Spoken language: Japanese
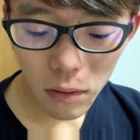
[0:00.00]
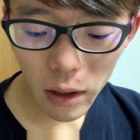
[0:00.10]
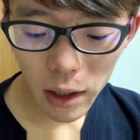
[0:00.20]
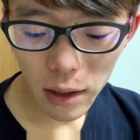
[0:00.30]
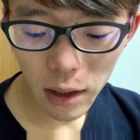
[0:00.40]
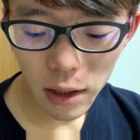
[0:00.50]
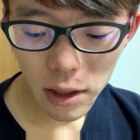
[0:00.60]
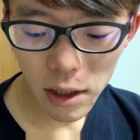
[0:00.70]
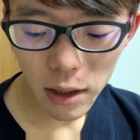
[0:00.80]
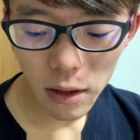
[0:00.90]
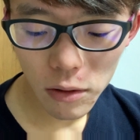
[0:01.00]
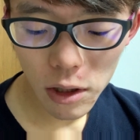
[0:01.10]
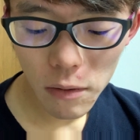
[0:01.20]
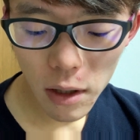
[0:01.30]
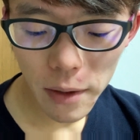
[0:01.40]
今回、新しい発見とし
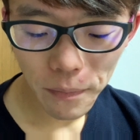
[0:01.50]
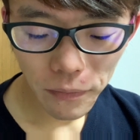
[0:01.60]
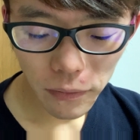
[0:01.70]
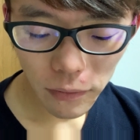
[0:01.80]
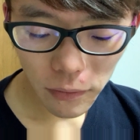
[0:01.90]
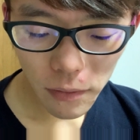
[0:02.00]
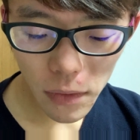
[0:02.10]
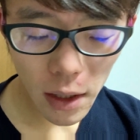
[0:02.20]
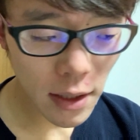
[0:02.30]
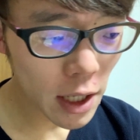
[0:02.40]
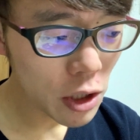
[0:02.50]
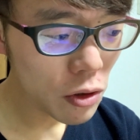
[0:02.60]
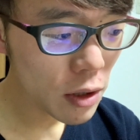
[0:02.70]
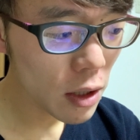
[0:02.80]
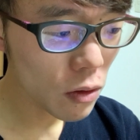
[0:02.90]
ては、最
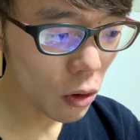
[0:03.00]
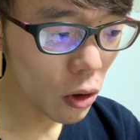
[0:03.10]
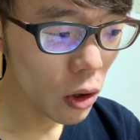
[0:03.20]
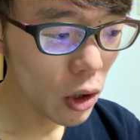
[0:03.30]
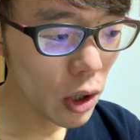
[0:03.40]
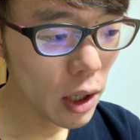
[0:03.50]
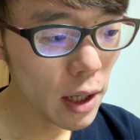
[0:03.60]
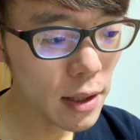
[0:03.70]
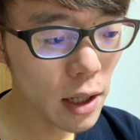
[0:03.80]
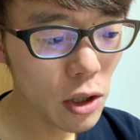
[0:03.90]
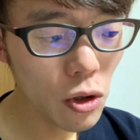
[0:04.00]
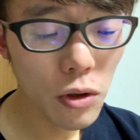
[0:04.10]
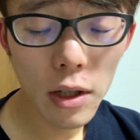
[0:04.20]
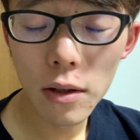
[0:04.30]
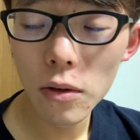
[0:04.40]
終セット、えー、最終
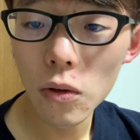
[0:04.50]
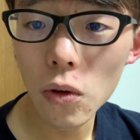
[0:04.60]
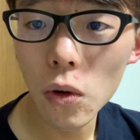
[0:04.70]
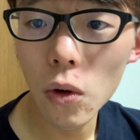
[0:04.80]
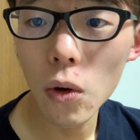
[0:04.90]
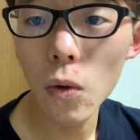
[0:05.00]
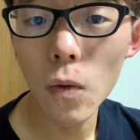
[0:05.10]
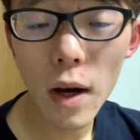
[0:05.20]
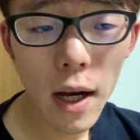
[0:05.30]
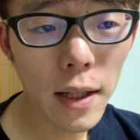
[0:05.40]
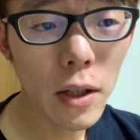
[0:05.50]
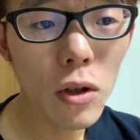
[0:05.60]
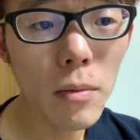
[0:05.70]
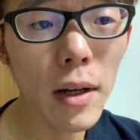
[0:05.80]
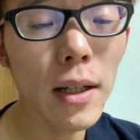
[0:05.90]
セットは、
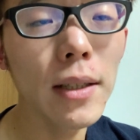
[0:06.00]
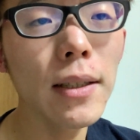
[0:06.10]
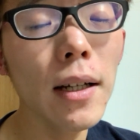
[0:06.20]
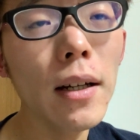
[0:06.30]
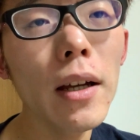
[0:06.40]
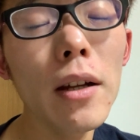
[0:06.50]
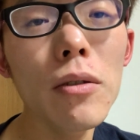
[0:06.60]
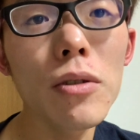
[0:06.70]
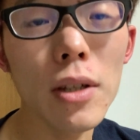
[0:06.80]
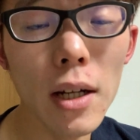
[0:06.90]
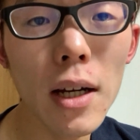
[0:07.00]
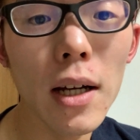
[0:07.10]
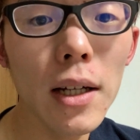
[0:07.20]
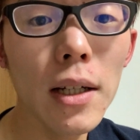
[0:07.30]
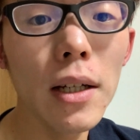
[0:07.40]
例えば3回やるとした
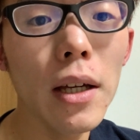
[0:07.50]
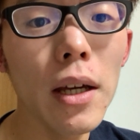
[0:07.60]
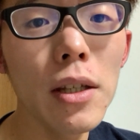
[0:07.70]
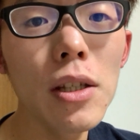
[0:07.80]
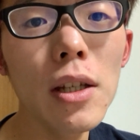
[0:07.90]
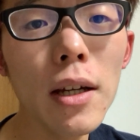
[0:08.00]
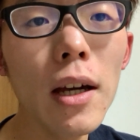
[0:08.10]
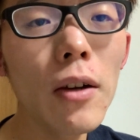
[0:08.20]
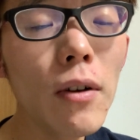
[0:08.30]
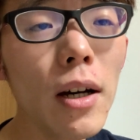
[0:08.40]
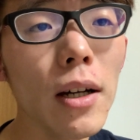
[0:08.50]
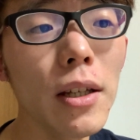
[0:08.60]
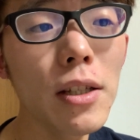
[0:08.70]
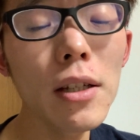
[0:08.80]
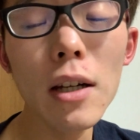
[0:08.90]
ら、1、2回は、
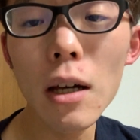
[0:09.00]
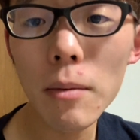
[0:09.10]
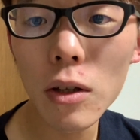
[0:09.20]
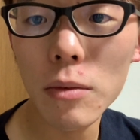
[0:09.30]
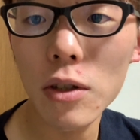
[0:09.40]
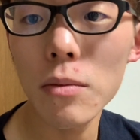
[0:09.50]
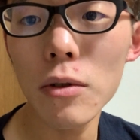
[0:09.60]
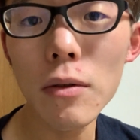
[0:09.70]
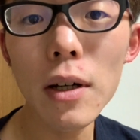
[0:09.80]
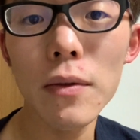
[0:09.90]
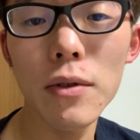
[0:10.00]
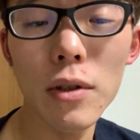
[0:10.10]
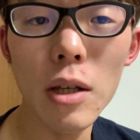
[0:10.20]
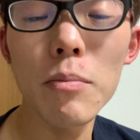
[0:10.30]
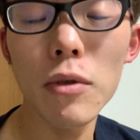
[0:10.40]
1、2回目の水風呂は普通
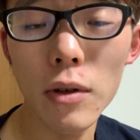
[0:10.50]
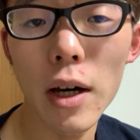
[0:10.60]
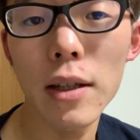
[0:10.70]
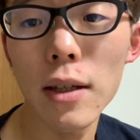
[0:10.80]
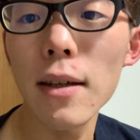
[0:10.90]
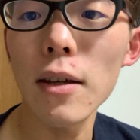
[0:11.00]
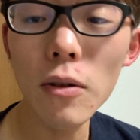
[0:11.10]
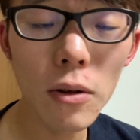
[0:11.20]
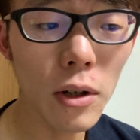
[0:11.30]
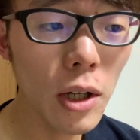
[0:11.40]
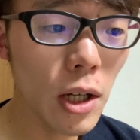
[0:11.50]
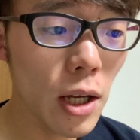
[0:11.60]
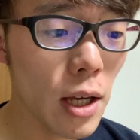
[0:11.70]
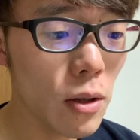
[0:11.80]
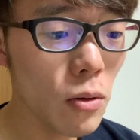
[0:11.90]
に1分入っていいけど、
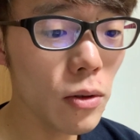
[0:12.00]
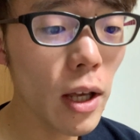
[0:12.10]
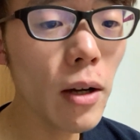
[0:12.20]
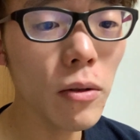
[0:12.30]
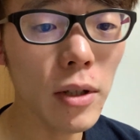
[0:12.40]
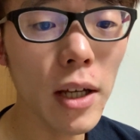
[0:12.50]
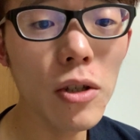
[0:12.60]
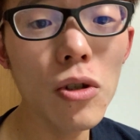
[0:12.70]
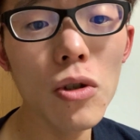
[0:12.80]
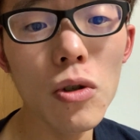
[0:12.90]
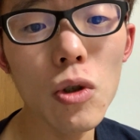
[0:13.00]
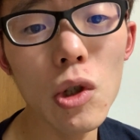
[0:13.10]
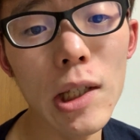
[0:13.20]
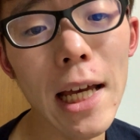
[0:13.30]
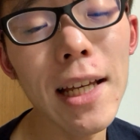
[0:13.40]
えっ、ー、と、最後の3週、
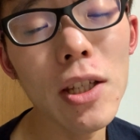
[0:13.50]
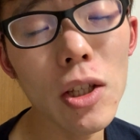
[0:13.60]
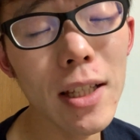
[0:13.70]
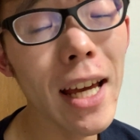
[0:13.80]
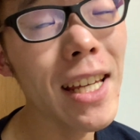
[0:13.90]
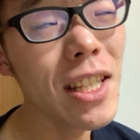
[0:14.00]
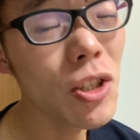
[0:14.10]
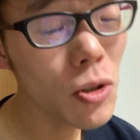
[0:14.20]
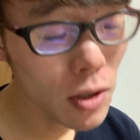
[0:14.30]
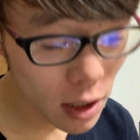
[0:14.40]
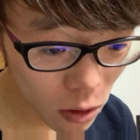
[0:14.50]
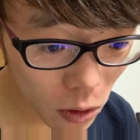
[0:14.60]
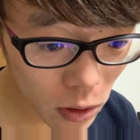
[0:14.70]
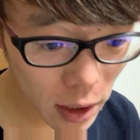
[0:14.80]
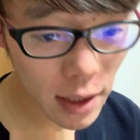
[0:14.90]
三最終
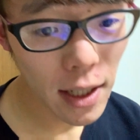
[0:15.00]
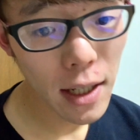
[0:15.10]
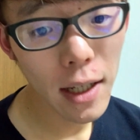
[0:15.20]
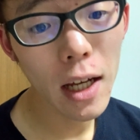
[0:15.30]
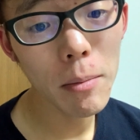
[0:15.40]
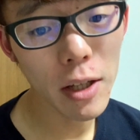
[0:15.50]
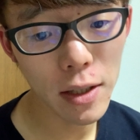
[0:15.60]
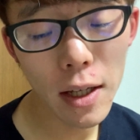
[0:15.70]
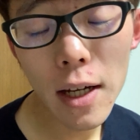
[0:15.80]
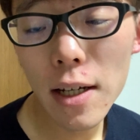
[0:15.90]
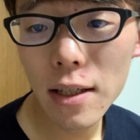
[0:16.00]
セット、だから3回目ですね。